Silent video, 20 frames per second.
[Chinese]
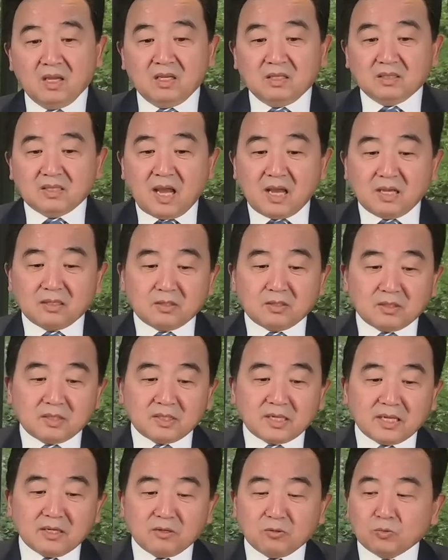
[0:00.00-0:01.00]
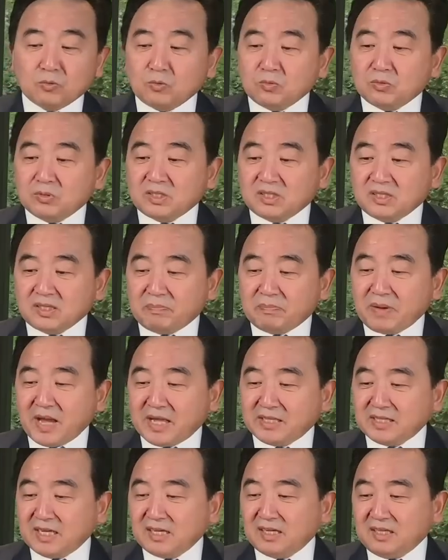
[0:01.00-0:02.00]
他这个故事的百
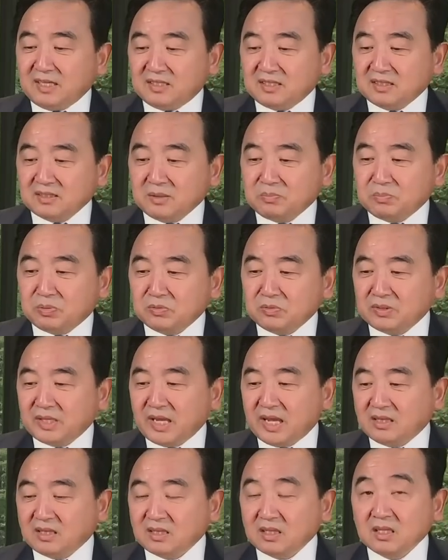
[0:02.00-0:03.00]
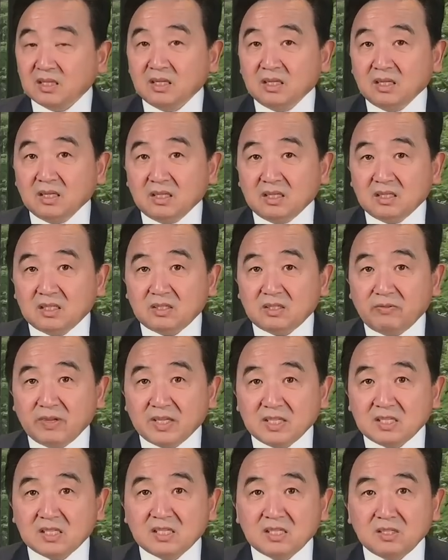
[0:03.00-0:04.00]
年里程的铺垫是为
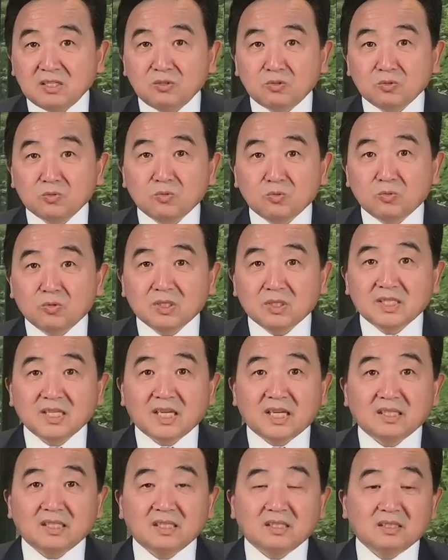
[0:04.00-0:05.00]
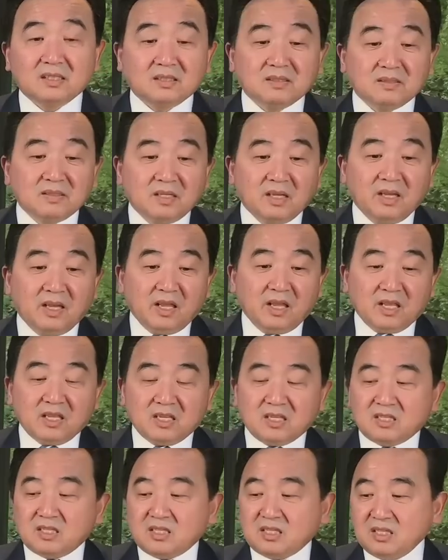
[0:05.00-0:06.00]
新中国建立。
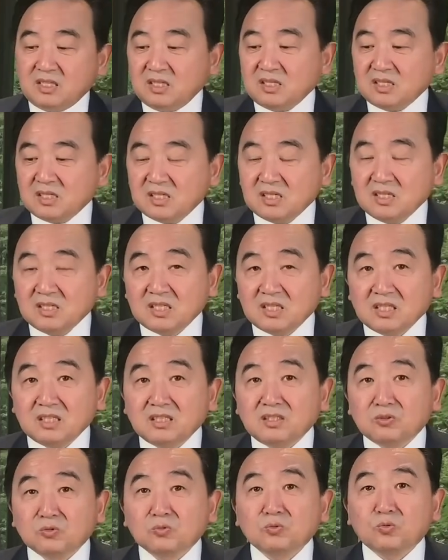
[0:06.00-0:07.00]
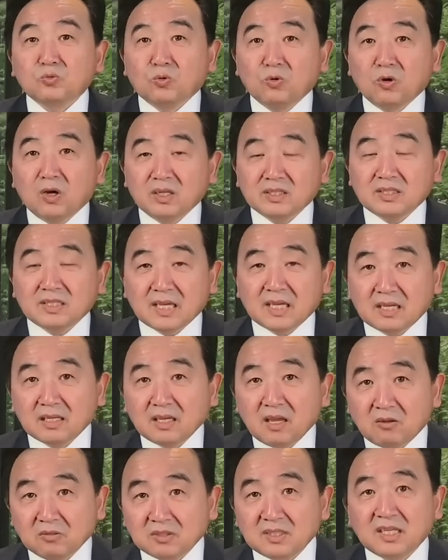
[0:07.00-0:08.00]
习是新中国将
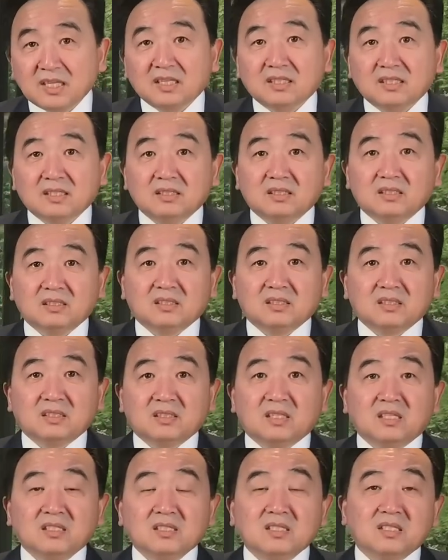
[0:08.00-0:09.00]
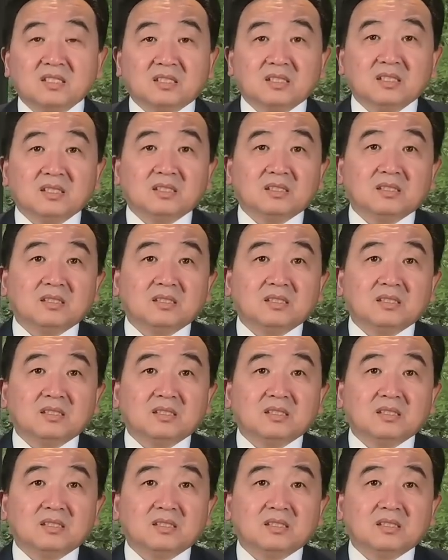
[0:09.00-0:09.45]
要建立成型了，